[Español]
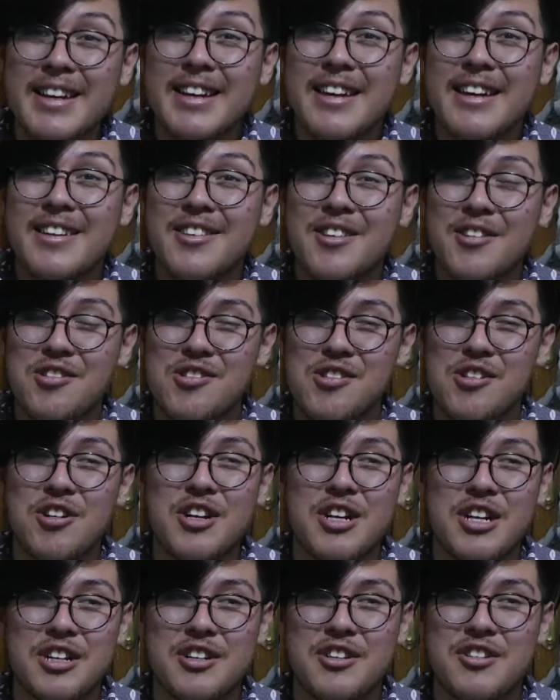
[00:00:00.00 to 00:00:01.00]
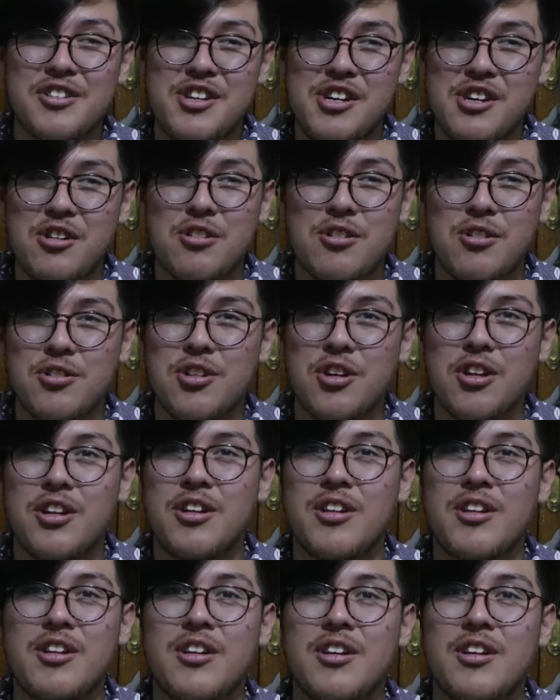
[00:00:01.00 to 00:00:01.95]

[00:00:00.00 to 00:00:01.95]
Entonces yo creo que llegó con todo.